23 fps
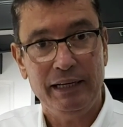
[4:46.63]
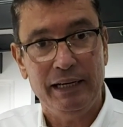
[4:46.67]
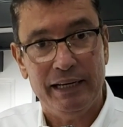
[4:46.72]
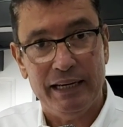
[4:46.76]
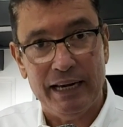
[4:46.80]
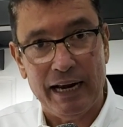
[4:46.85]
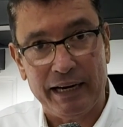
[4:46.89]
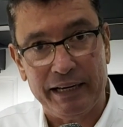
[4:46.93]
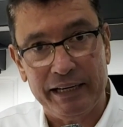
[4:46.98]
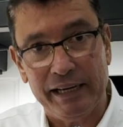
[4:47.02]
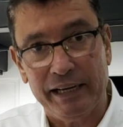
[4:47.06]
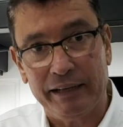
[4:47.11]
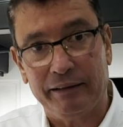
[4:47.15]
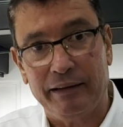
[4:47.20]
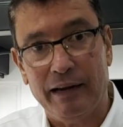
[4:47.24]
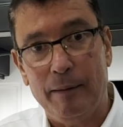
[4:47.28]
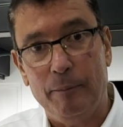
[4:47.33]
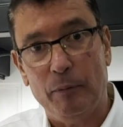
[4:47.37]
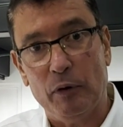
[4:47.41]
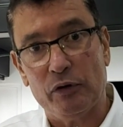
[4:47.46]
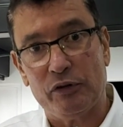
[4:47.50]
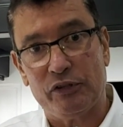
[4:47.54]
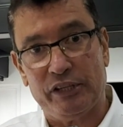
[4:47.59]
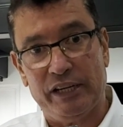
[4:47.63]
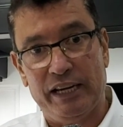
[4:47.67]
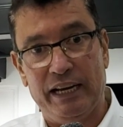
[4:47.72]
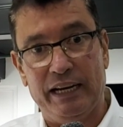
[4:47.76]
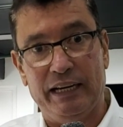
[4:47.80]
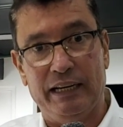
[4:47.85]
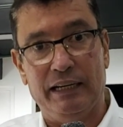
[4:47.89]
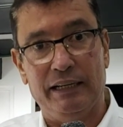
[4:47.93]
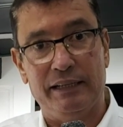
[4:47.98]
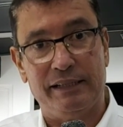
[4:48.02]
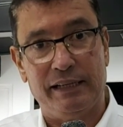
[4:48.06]
Y aquí estamos
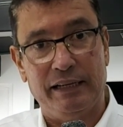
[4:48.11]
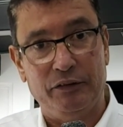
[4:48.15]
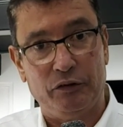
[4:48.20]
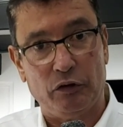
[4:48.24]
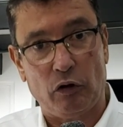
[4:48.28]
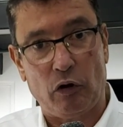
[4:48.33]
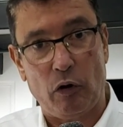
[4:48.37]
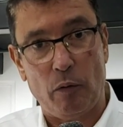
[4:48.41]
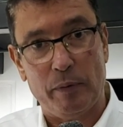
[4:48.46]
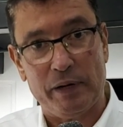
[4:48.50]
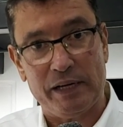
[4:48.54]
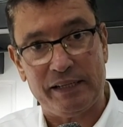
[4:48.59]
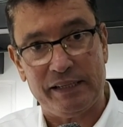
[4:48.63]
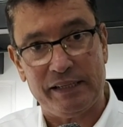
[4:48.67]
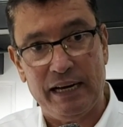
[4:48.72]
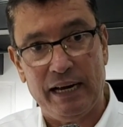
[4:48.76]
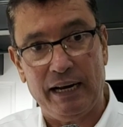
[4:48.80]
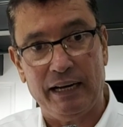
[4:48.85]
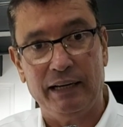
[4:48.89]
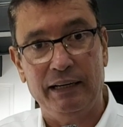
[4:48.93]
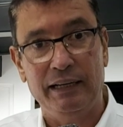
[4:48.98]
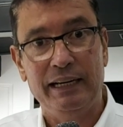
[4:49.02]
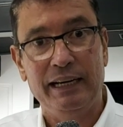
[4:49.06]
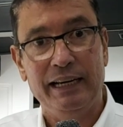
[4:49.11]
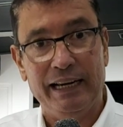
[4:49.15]
en el centro comercial